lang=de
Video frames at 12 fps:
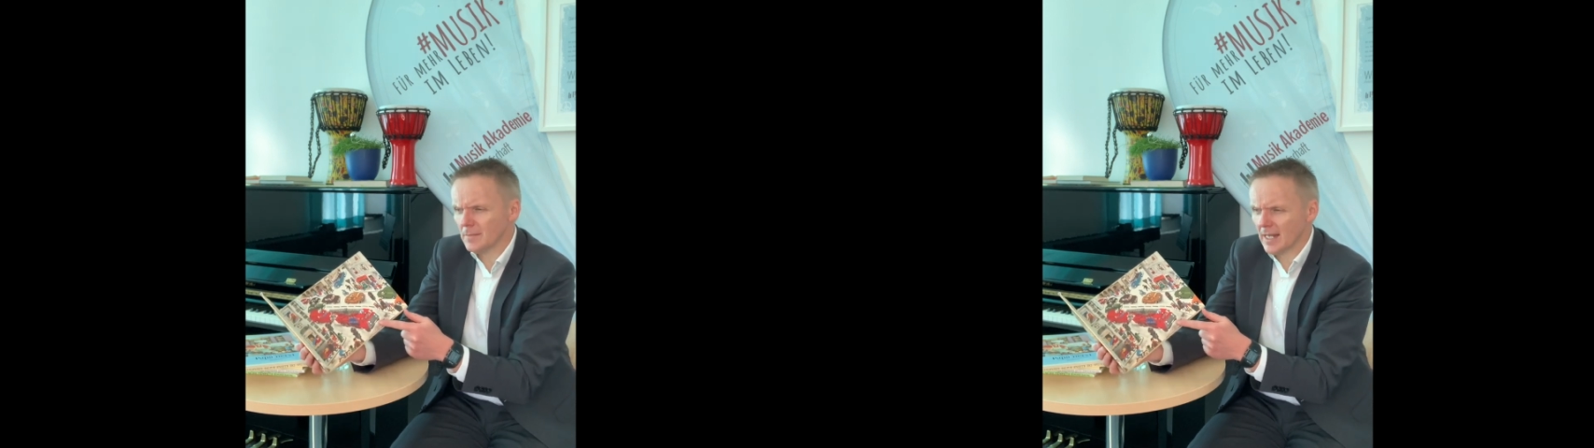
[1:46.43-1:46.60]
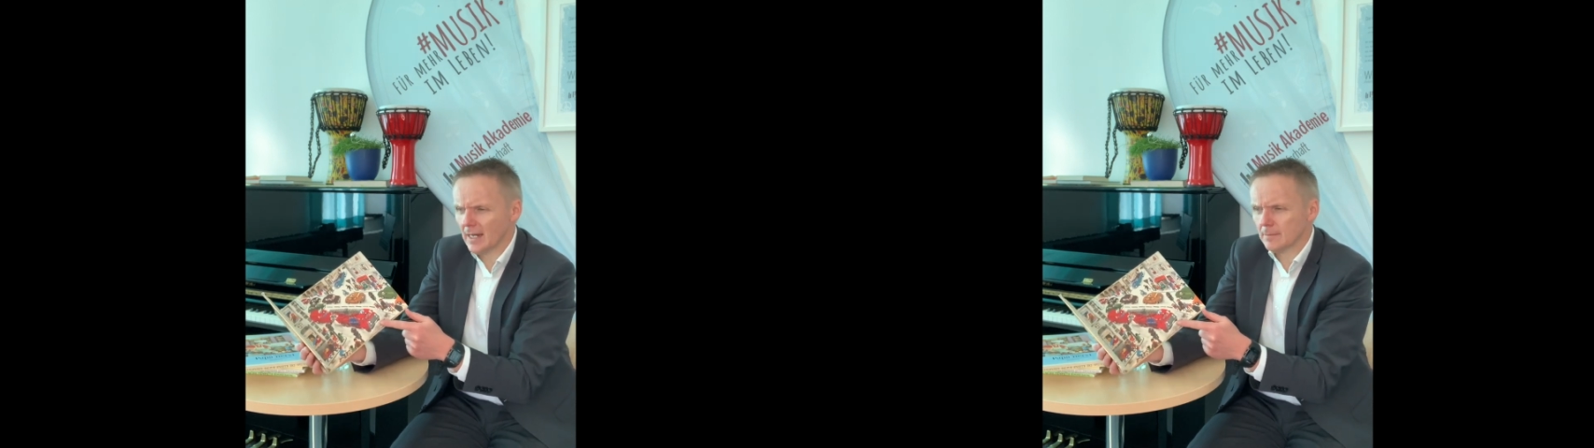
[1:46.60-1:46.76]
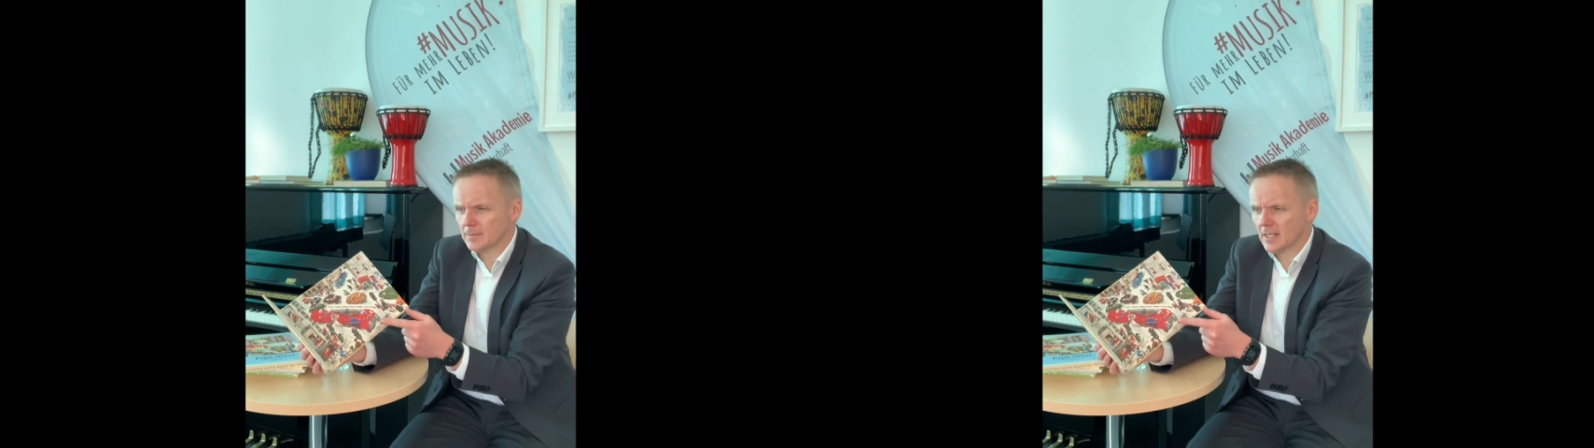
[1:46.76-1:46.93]

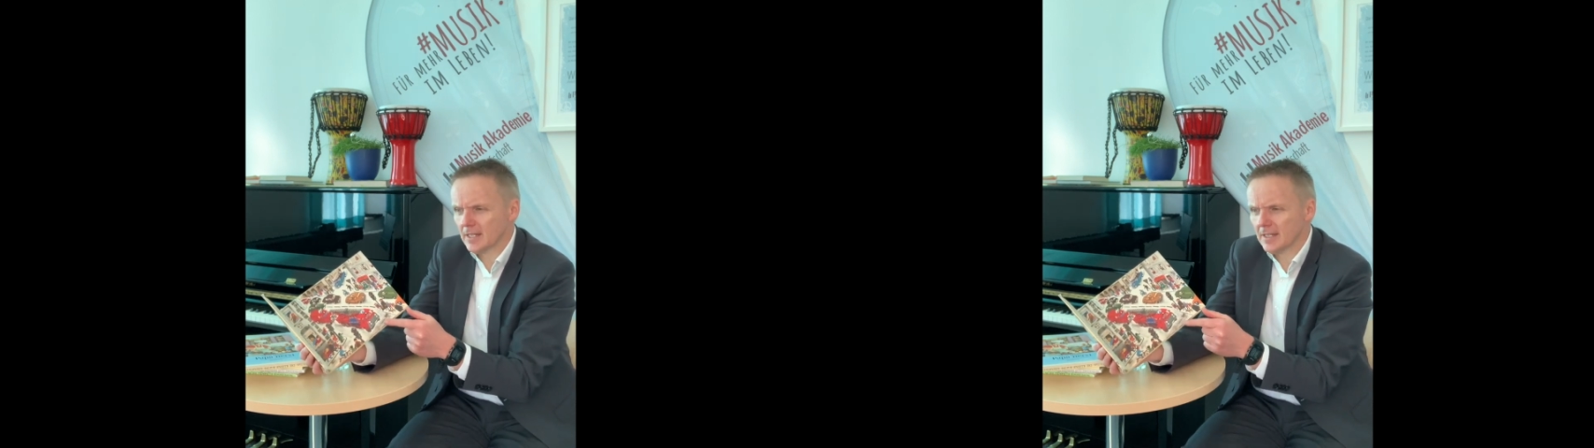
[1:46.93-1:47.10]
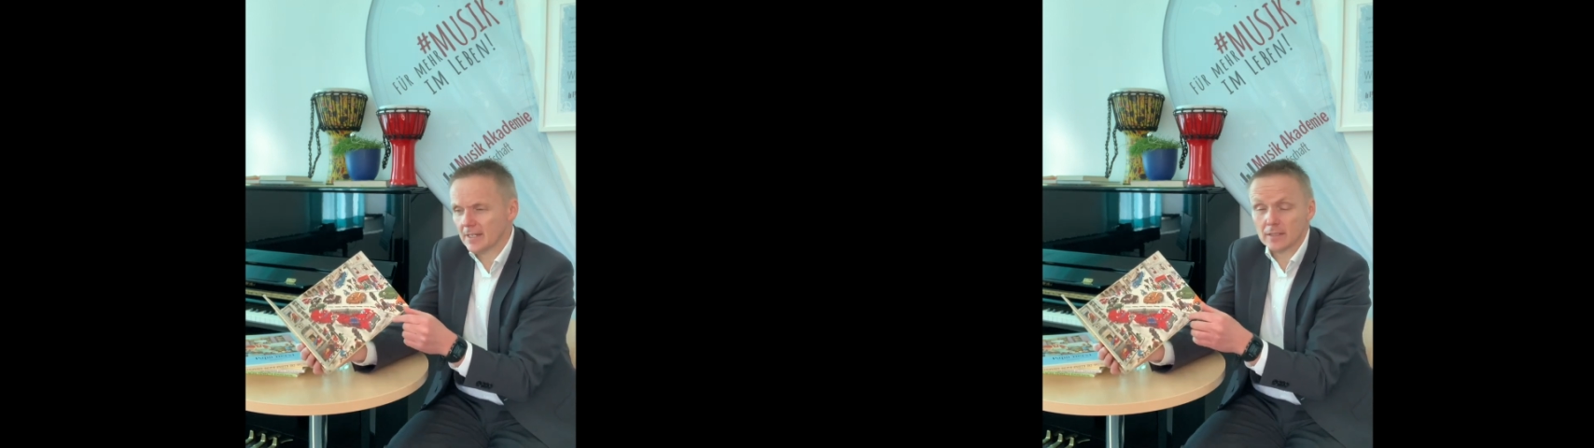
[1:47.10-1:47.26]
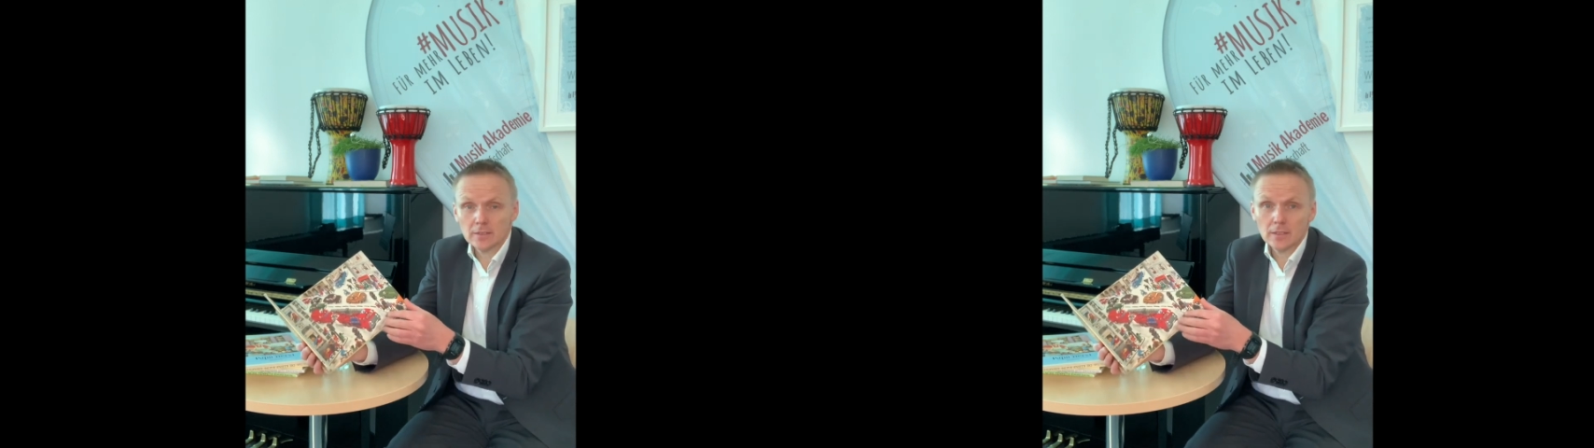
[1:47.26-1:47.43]
Lärm
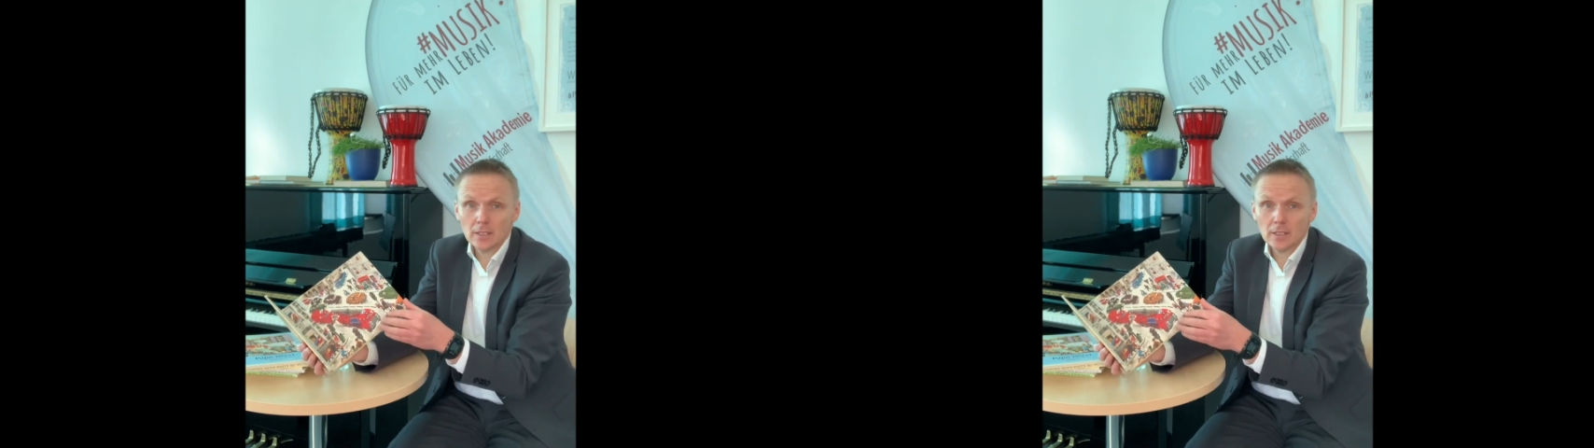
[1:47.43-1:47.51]
daher.